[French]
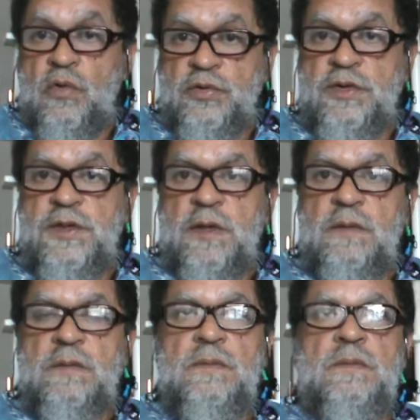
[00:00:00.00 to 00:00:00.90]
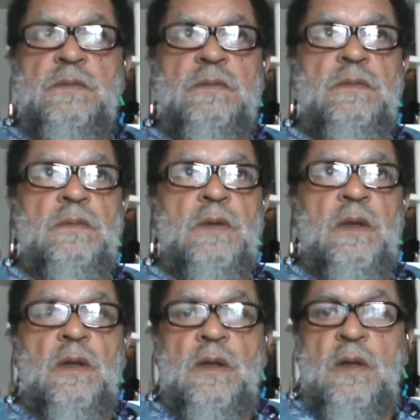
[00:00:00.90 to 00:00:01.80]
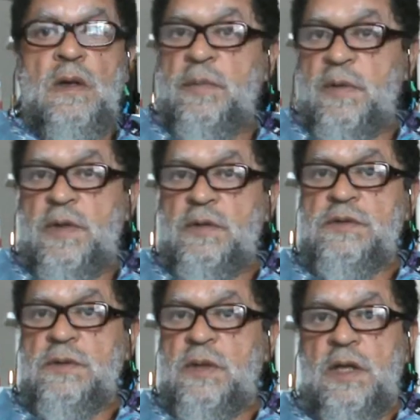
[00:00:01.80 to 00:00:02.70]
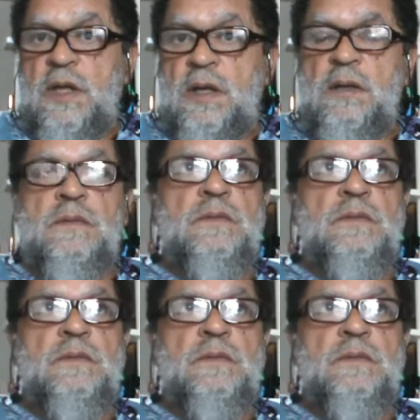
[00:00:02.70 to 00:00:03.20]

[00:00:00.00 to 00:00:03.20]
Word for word: quotidien, en permanence, elle est là.